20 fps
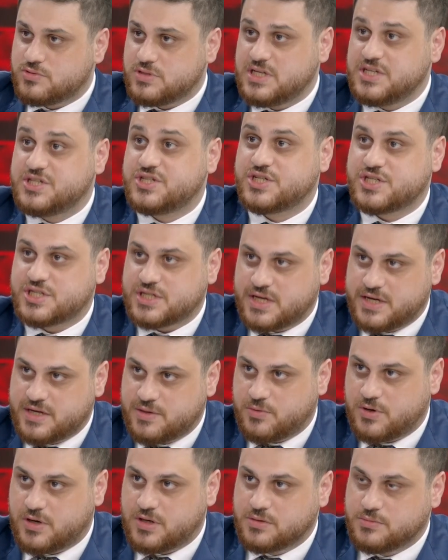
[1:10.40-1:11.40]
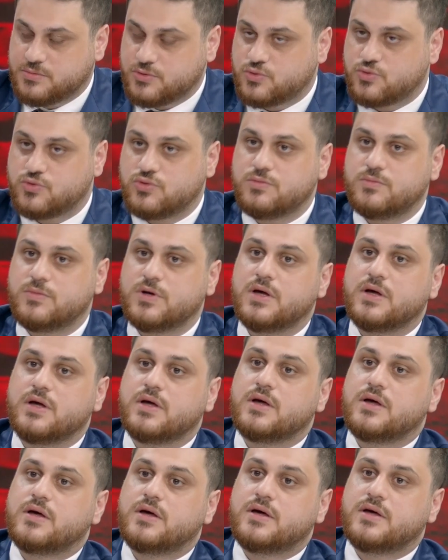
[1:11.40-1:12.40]
iç işlerine bağlı bir kurum
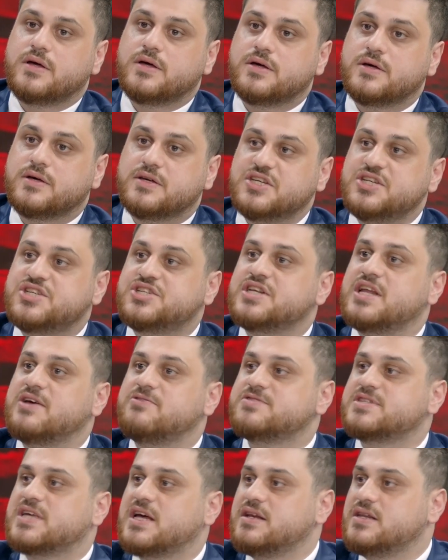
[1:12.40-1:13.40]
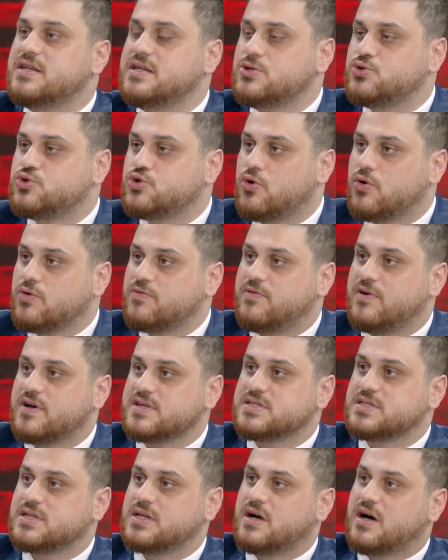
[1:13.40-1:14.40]
e, işlevselliği çok
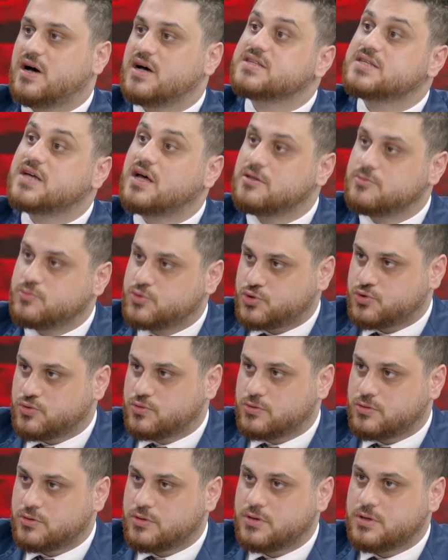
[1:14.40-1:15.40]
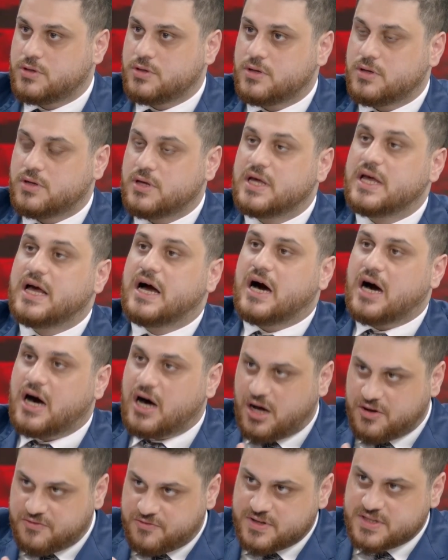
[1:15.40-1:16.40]
fazla azalmış oluyor.
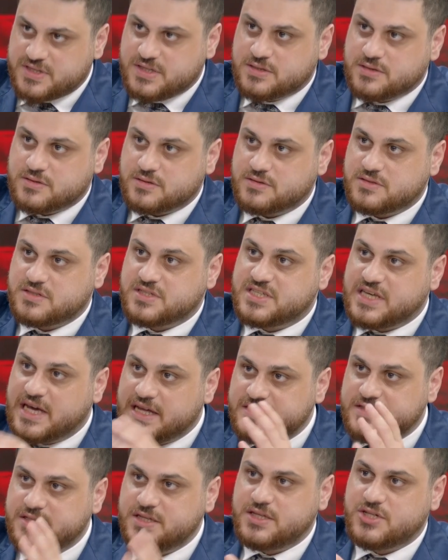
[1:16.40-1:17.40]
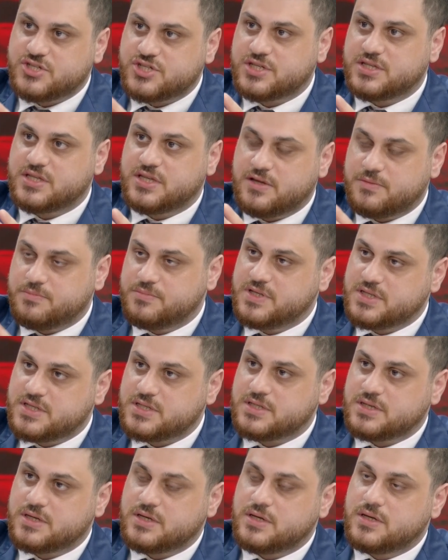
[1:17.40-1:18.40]
AFAD'ın kendi içinde
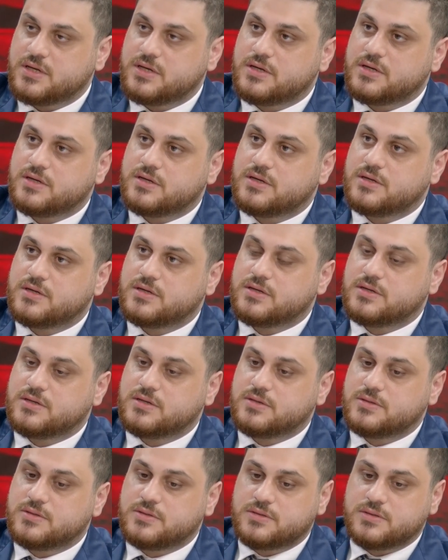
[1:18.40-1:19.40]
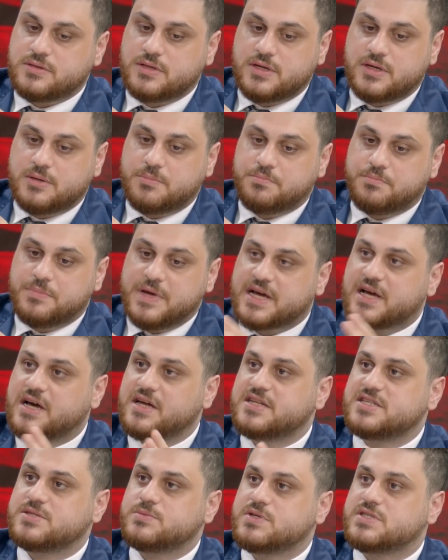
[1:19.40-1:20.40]
bir e,
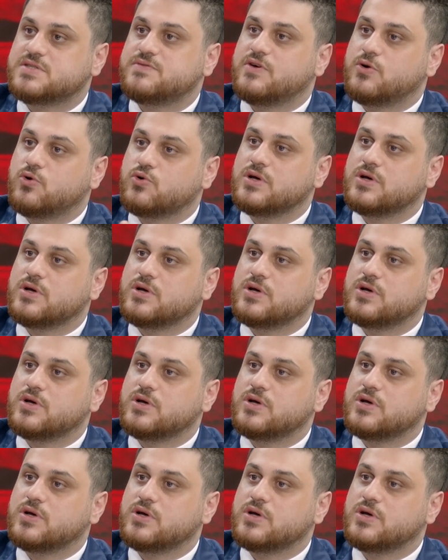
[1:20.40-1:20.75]
mekanizması ve